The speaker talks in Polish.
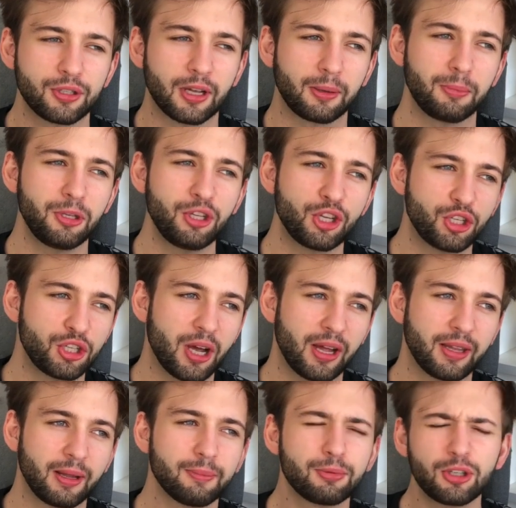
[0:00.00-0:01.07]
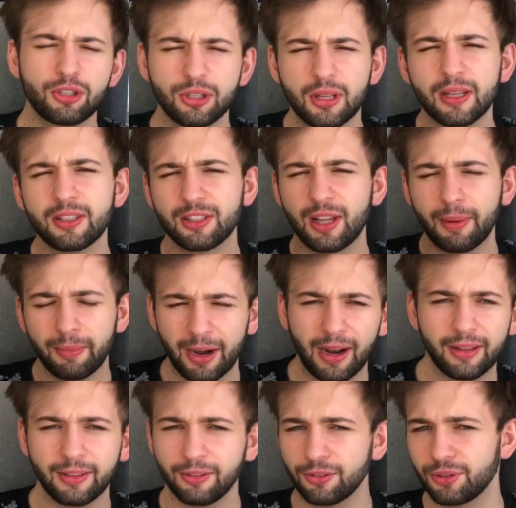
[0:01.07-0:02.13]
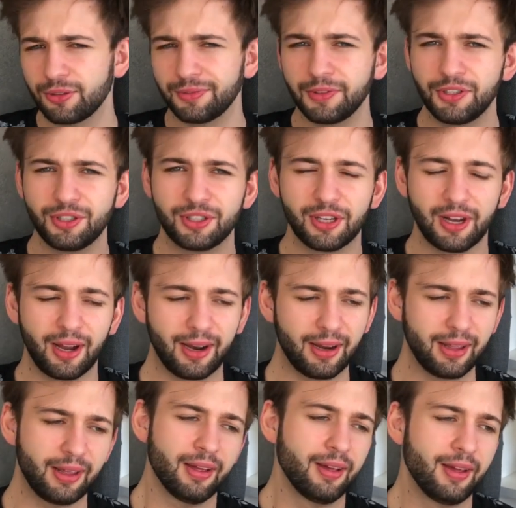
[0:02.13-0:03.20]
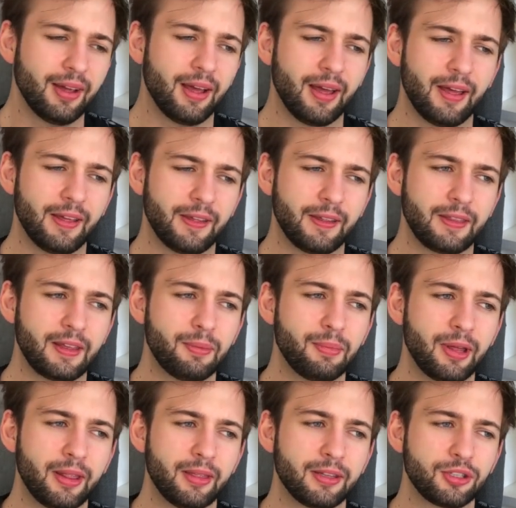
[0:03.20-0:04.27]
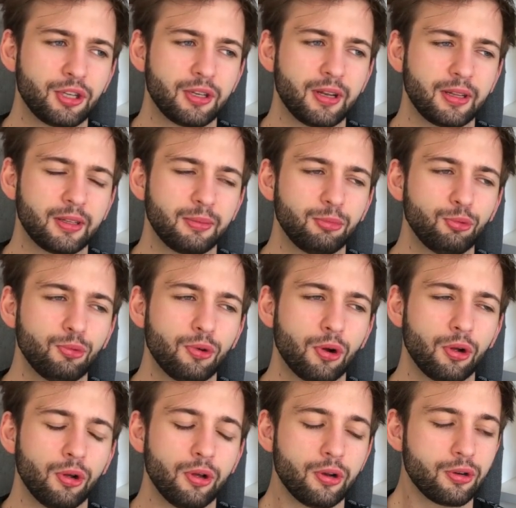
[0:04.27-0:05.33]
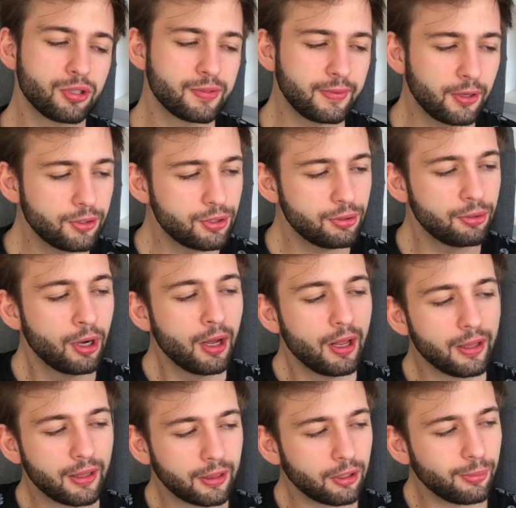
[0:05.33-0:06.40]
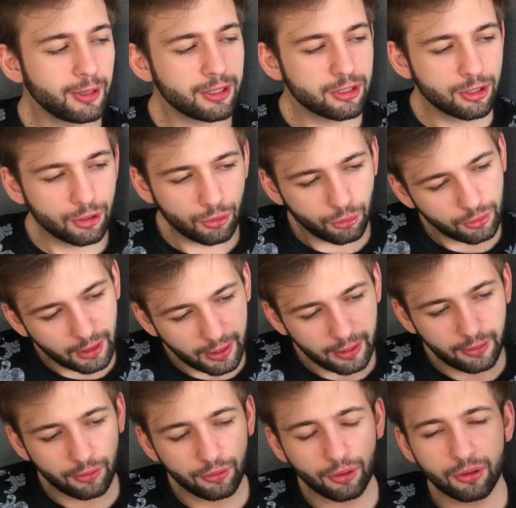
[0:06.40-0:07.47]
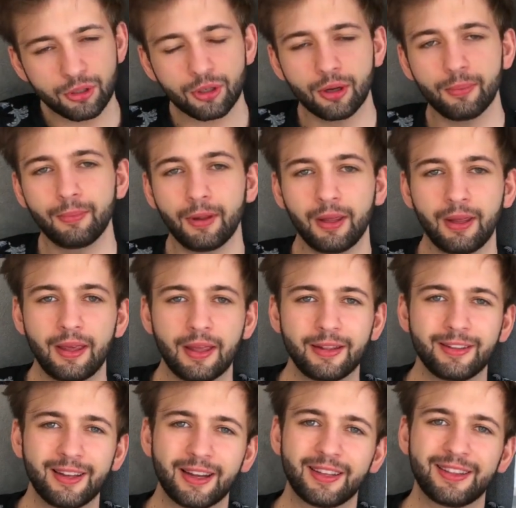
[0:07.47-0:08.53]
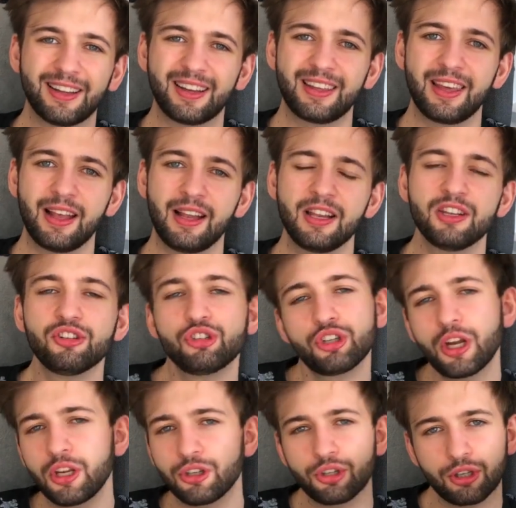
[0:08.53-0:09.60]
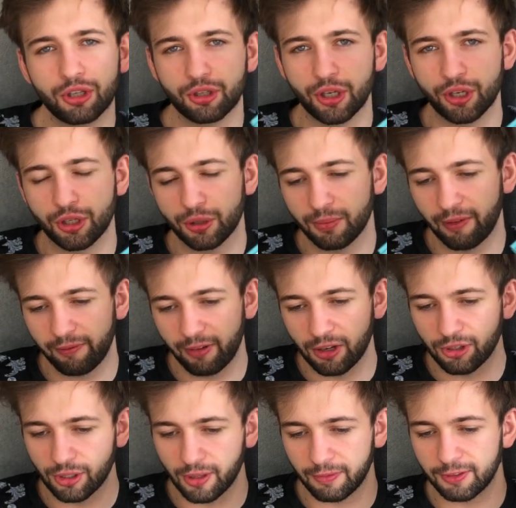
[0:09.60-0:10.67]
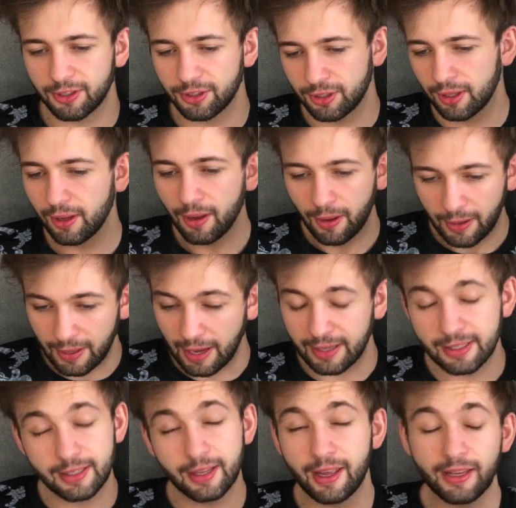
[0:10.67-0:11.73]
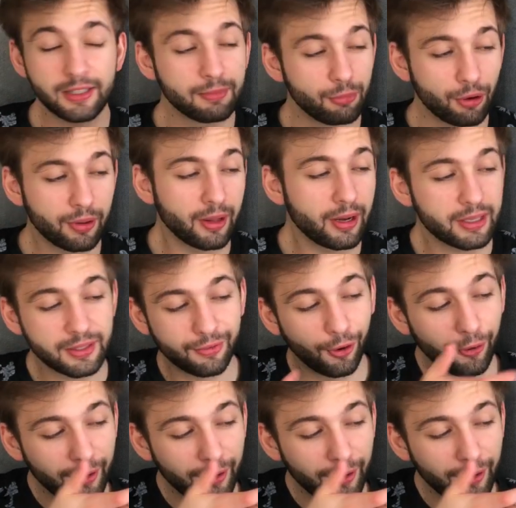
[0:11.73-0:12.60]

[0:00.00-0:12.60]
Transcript: tak mi nie siada. Przeczytać dam radę oczywiście, ale e, nie będę się nad tym długo rozwodził. Natomiast tutaj, no to są jednak takie lżejsze rzeczy, mam wrażenie. W sensie jasne, jest morderstwo,